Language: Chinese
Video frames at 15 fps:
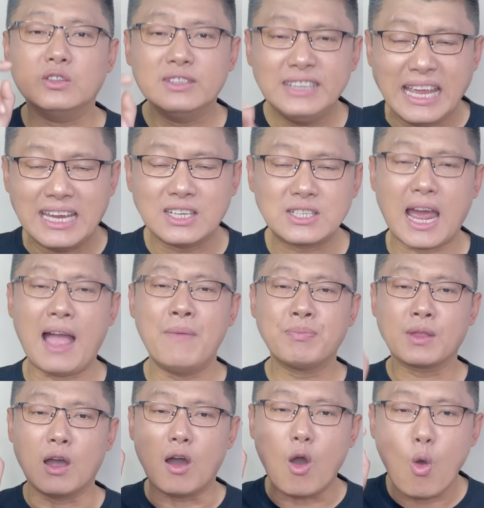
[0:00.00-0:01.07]
内战
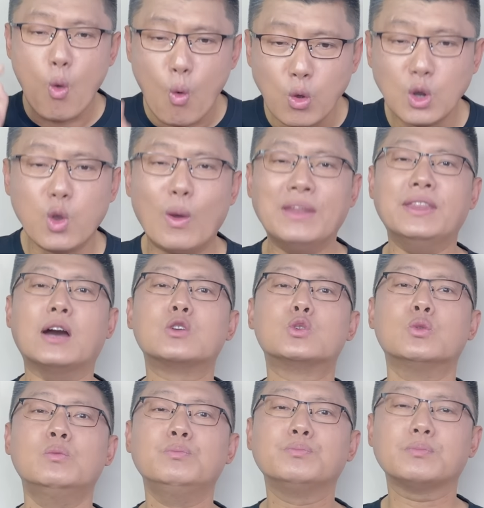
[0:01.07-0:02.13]
和混乱当
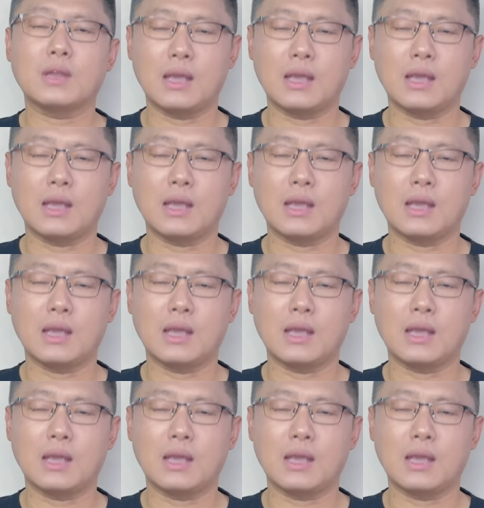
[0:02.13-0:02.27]
中，